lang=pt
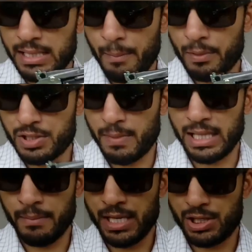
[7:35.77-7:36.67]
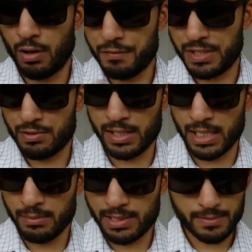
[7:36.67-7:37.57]
dele tem aproximadamente 900
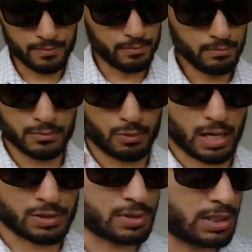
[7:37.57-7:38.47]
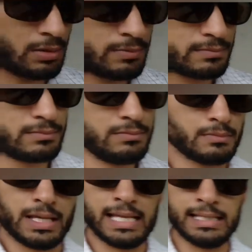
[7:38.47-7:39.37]
gramas, quase um quilo.
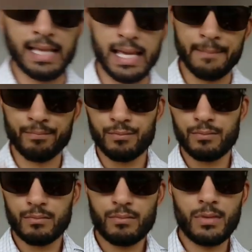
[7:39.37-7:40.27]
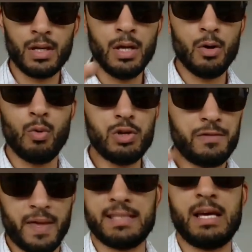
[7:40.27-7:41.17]
Ele tem, com
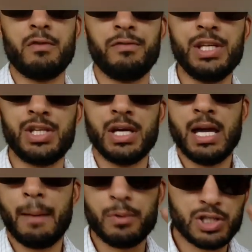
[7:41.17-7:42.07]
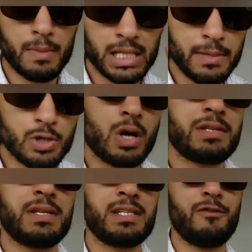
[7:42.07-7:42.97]
esfera 0,20, aproximadamente
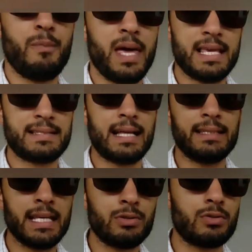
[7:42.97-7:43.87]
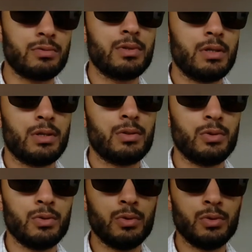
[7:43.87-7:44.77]
400 FPS. Tá dentro
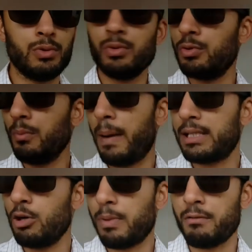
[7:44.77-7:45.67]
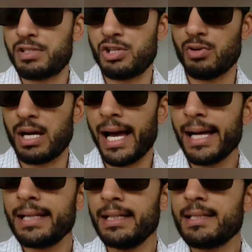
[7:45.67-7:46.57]
do, do, de um padrão para você
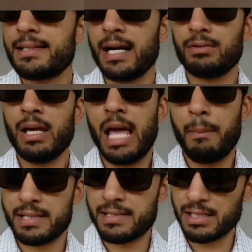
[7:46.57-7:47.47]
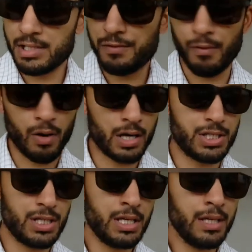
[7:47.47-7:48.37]
jogar, certo? É bastante
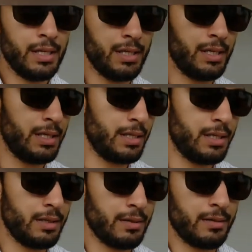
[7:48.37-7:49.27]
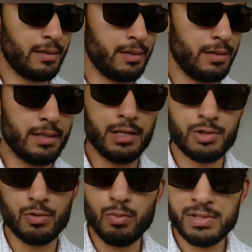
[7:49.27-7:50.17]
forte e, e
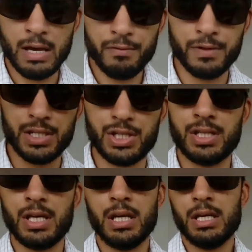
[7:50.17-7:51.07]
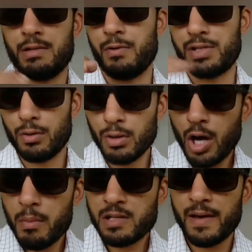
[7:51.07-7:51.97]
isso com 0,20. Se você
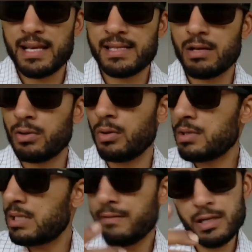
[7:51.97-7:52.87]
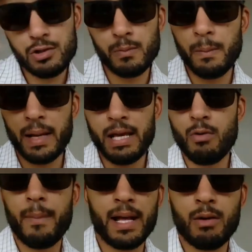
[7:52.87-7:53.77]
colocar uma esfera 0,12, ele vai subir para
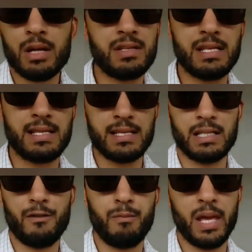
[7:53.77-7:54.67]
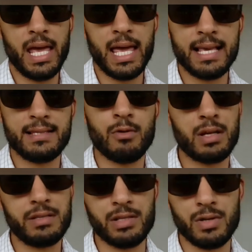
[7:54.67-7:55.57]
460 FPS,
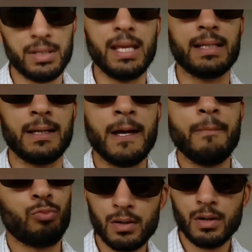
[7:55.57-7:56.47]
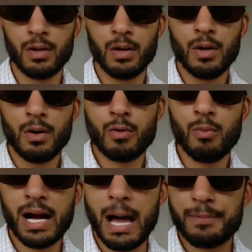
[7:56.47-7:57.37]
480.
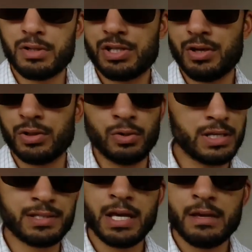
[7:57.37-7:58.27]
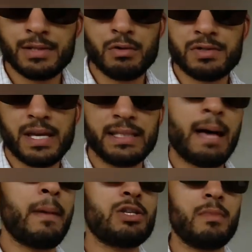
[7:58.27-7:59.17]
Com uma cápsula de CO2, você consegue
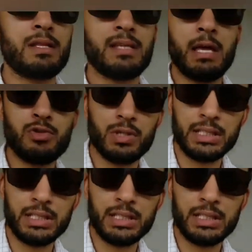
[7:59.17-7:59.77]
dar mais ou menos aí uns